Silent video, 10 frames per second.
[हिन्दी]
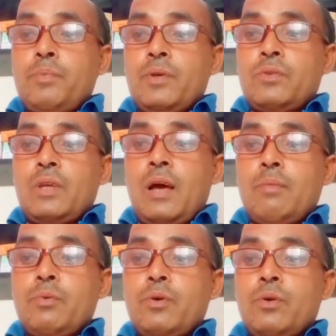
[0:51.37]

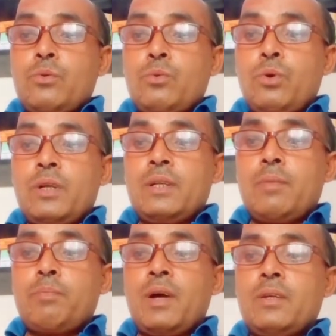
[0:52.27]
पेशाब रोक
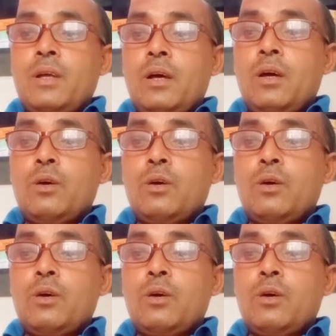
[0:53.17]
न पाना